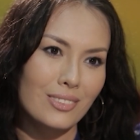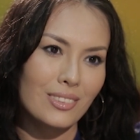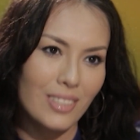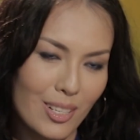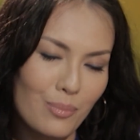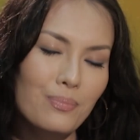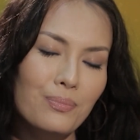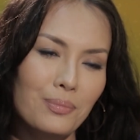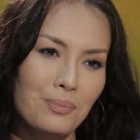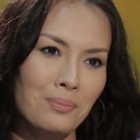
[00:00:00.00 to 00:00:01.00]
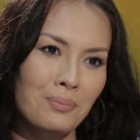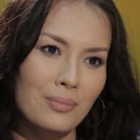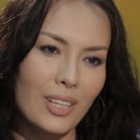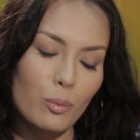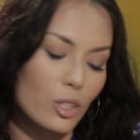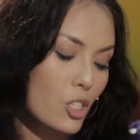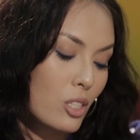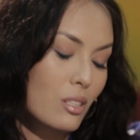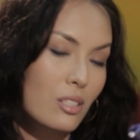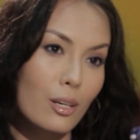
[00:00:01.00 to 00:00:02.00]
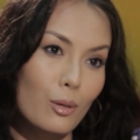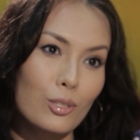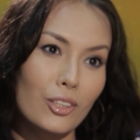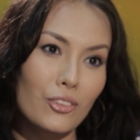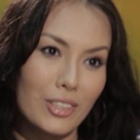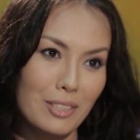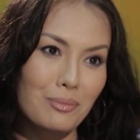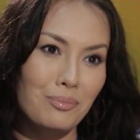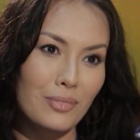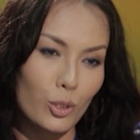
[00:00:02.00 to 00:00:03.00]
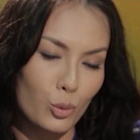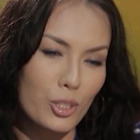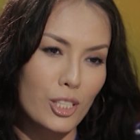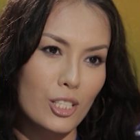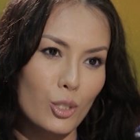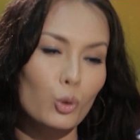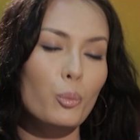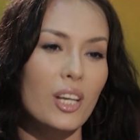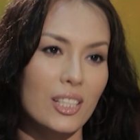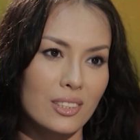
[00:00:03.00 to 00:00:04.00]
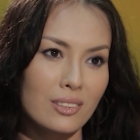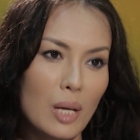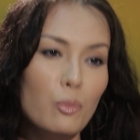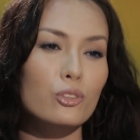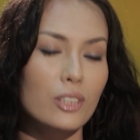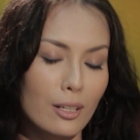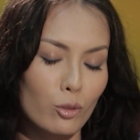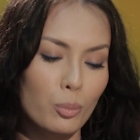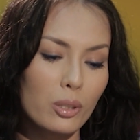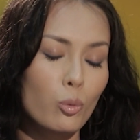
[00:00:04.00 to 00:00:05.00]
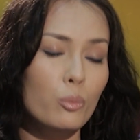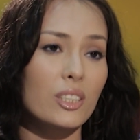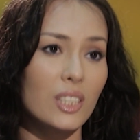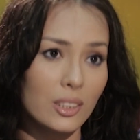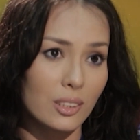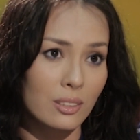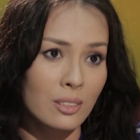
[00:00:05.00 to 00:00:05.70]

мама? Да. Я даже не стесняюсь этого, да. Я сумасшедшая, он у меня один. Я ему всегда говорю, было бы у меня 10,